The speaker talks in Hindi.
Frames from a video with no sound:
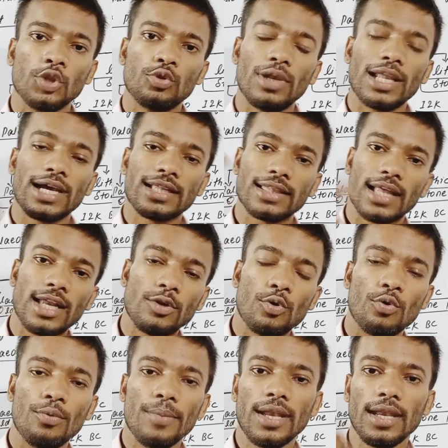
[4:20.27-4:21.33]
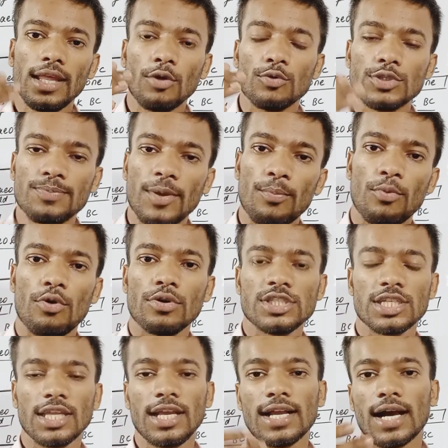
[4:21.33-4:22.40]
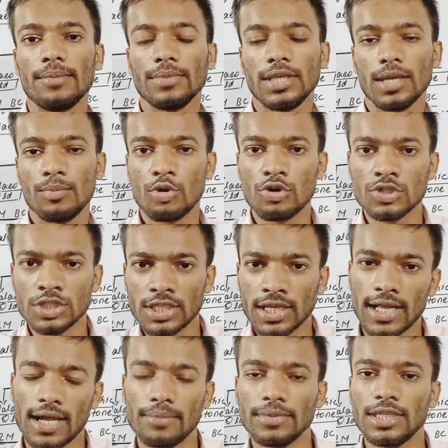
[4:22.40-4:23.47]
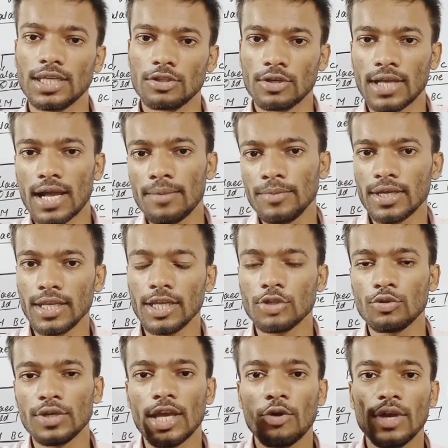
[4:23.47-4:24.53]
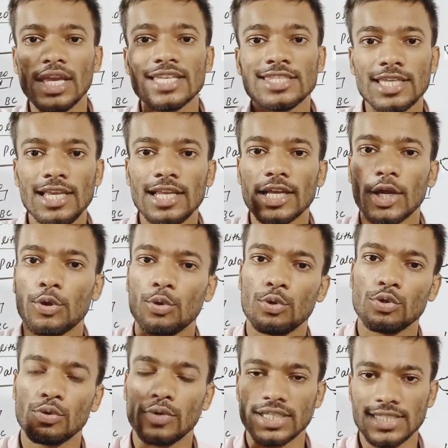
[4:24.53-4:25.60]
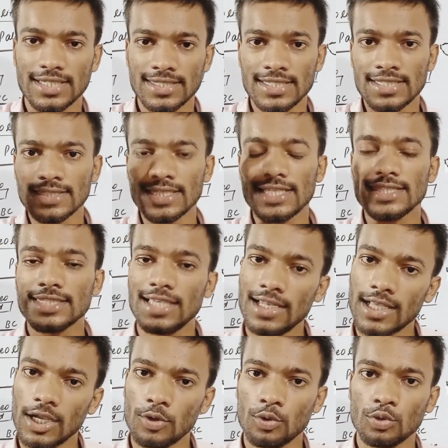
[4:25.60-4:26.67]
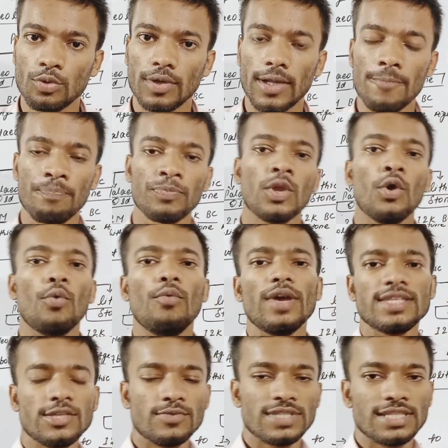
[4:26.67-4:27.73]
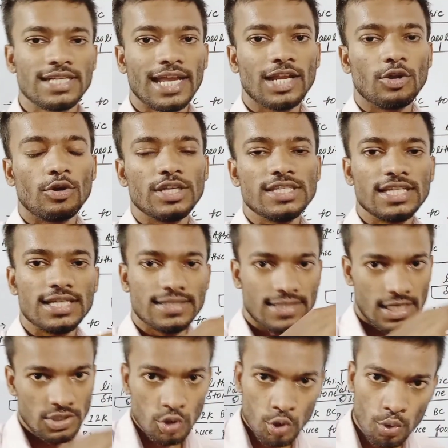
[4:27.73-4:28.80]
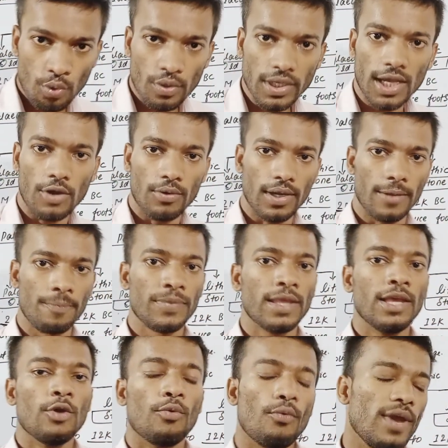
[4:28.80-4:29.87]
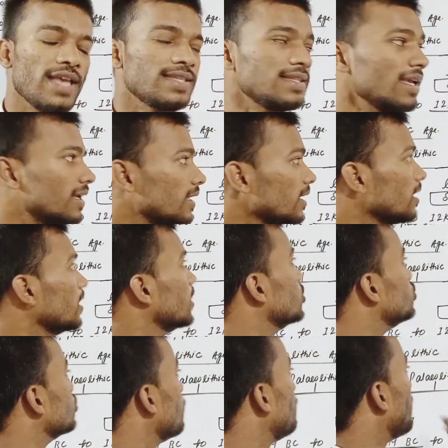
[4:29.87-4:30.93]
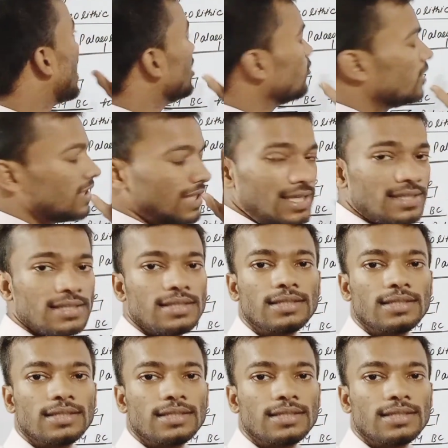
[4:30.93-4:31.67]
तो लगातार हुमेन ने उस पर बहुत ज़्यादा काम किया बहुत ज़्यादा काम किया तो काम करेगा तो क्या होगा स्किल का ग्रोथ होगा जैसे जैसे स्किल का ग्रोथ होगा वैसे वैसे टेक्नोलॉजी का साइज छोटा होगा वैसे ही जो पैलोलिथिक